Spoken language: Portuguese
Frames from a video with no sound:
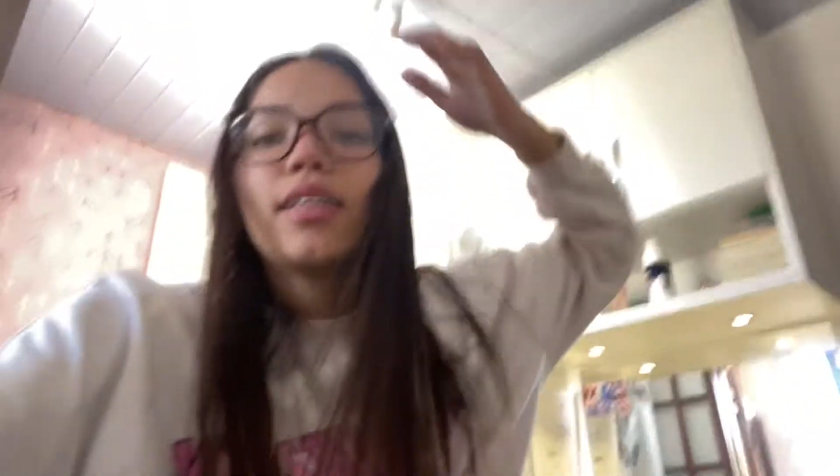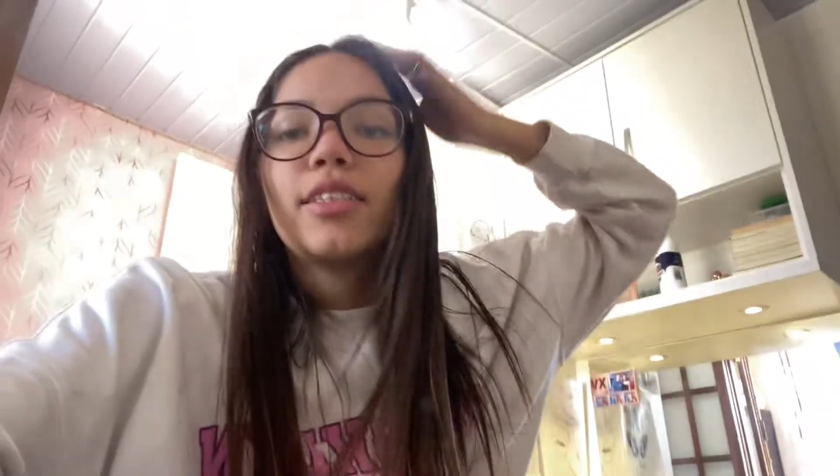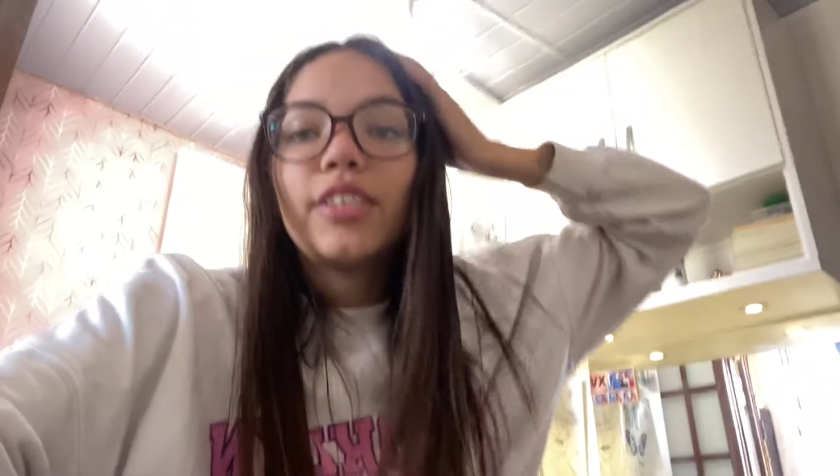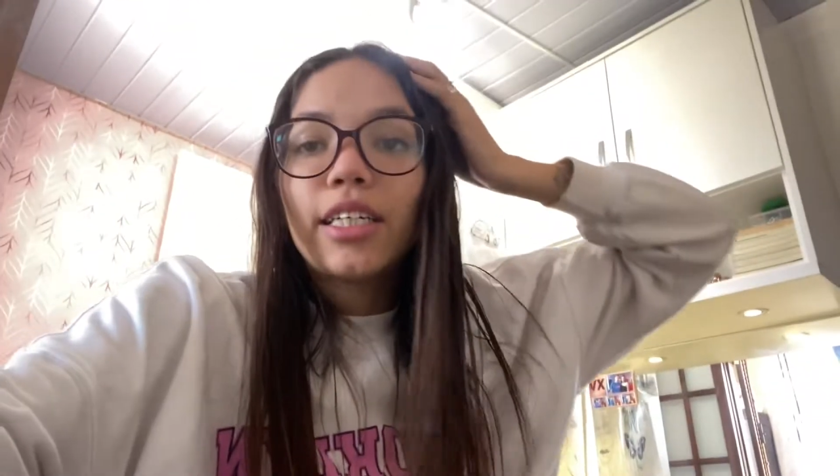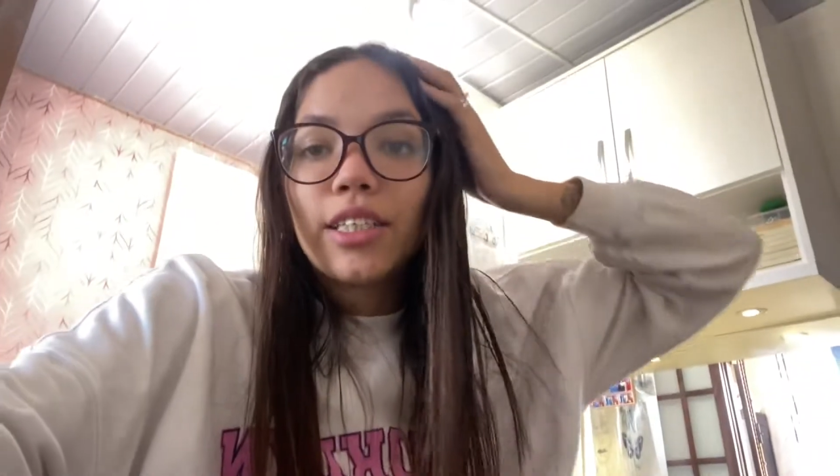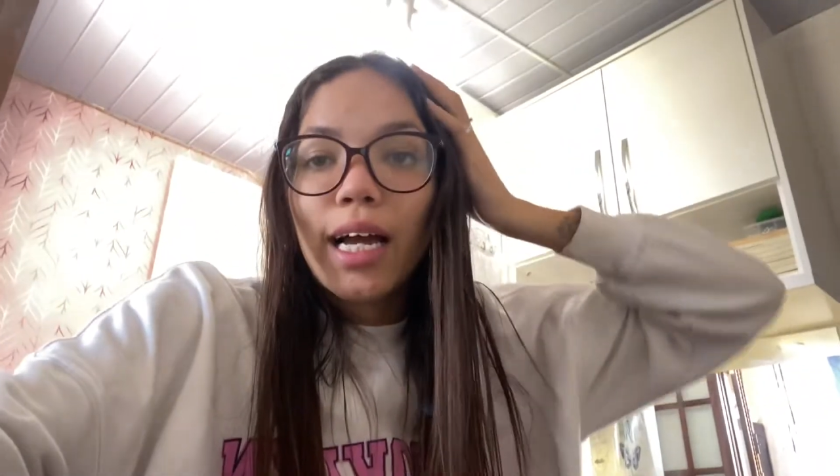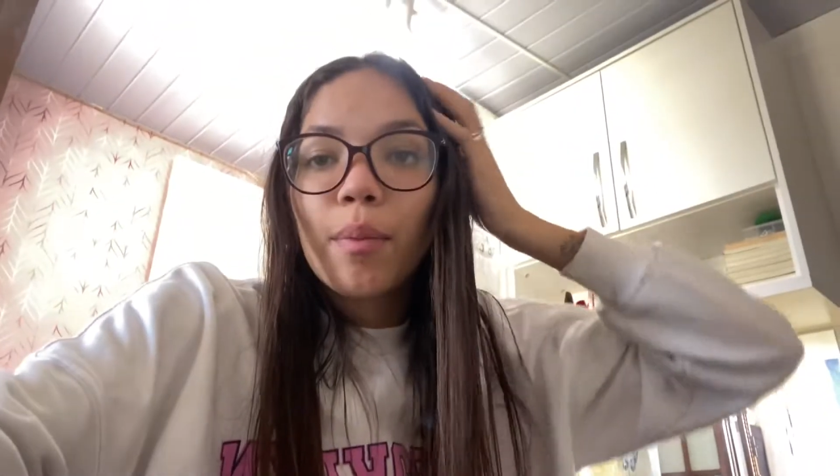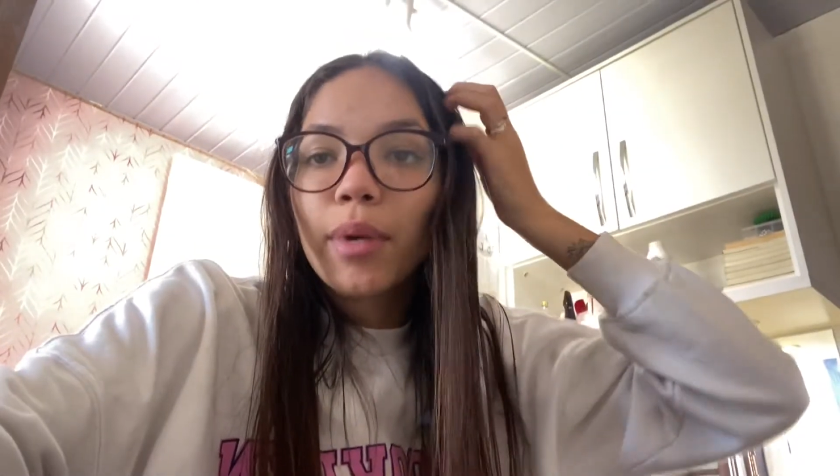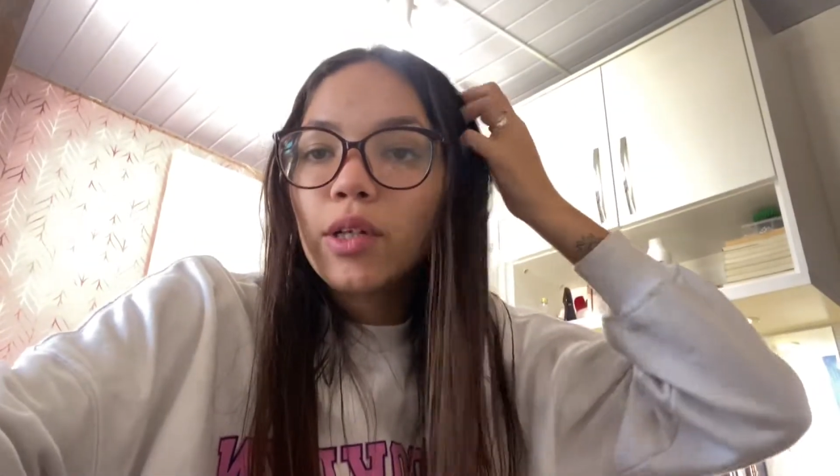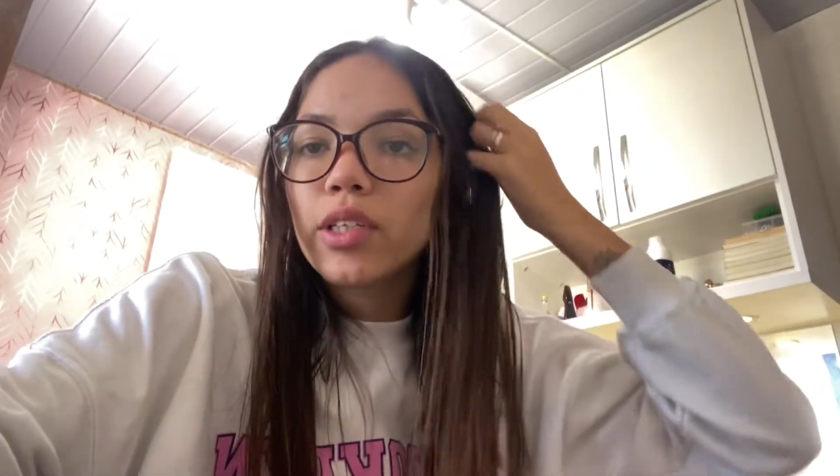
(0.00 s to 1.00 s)
Gente,
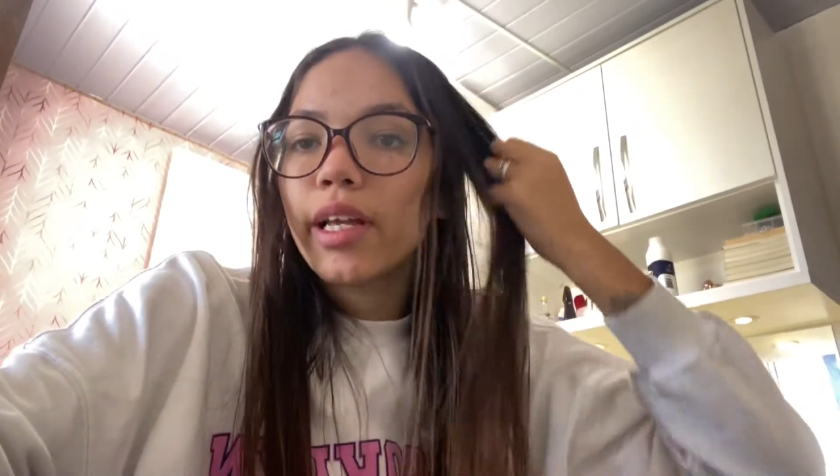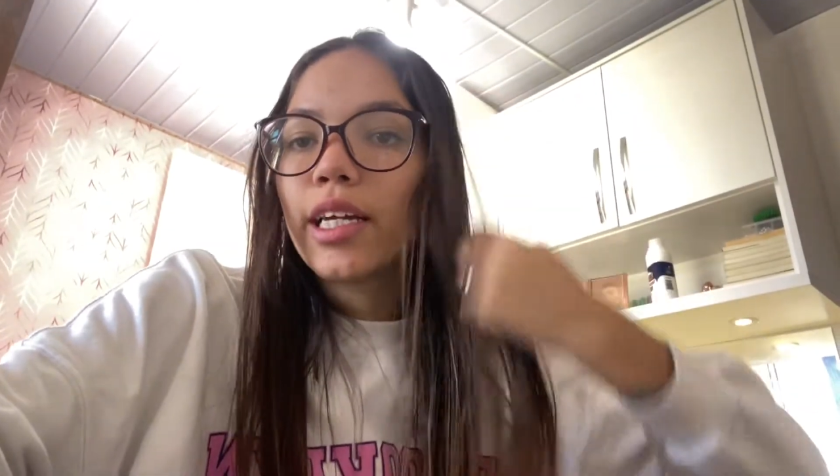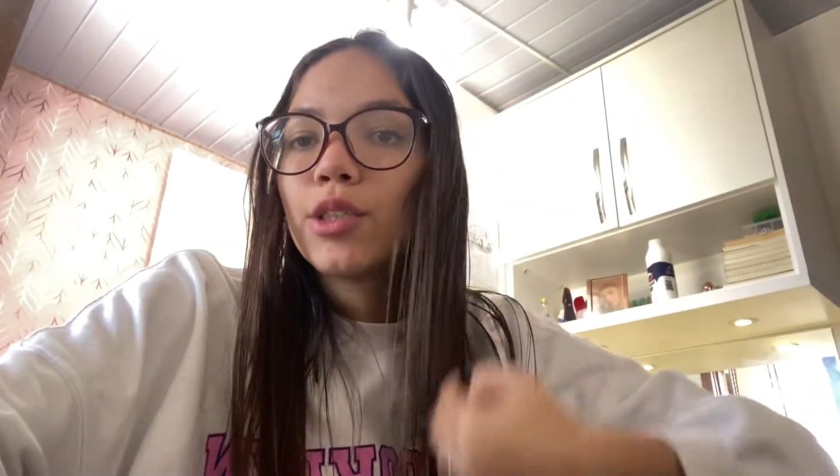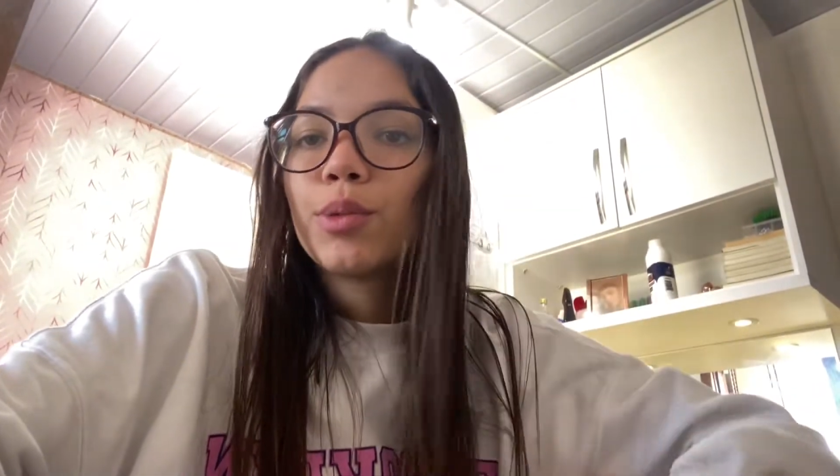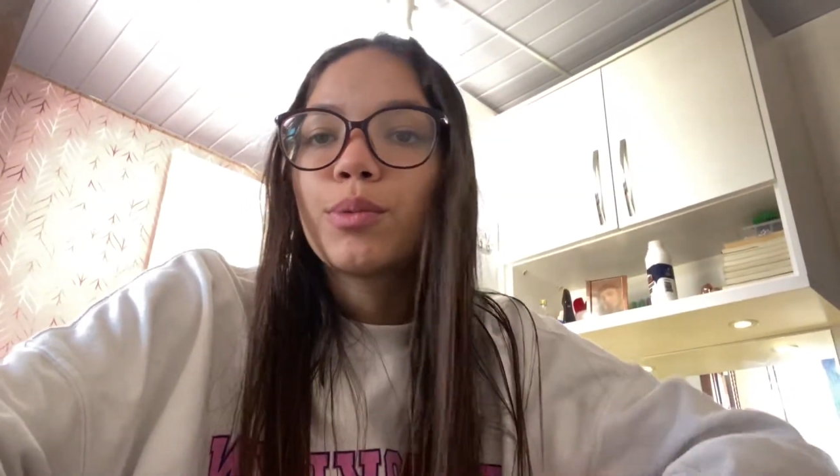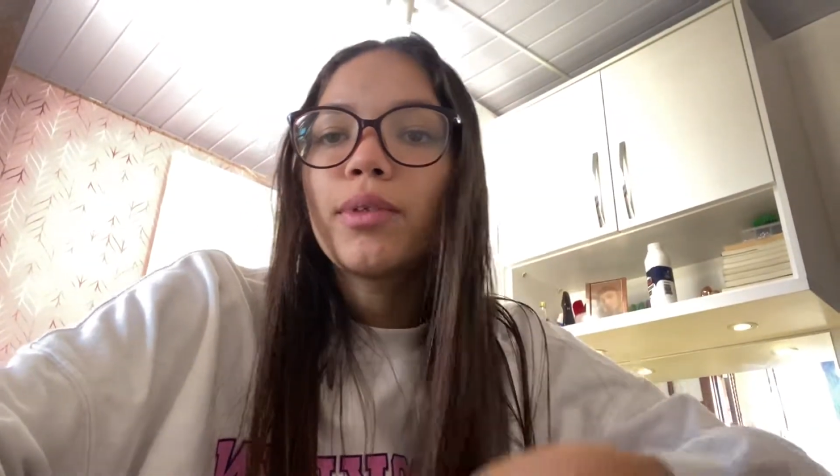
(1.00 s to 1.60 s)
acabei o slide 1,